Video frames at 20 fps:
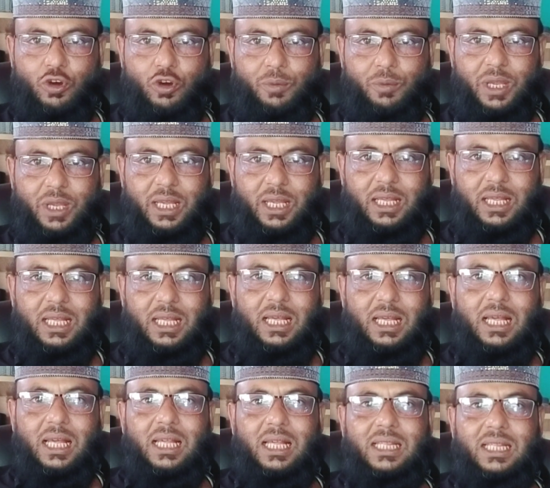হবে
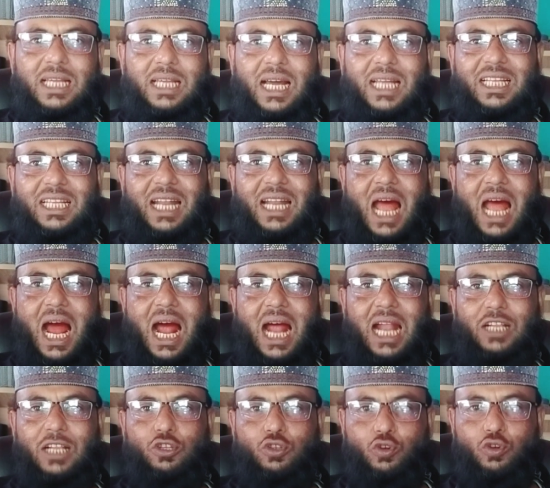যাদের
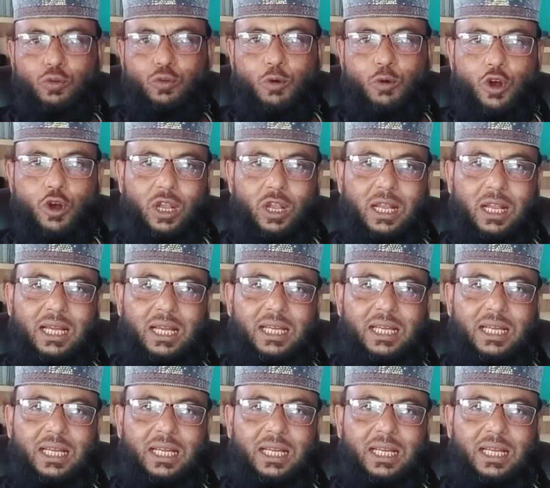হাত দুর্বল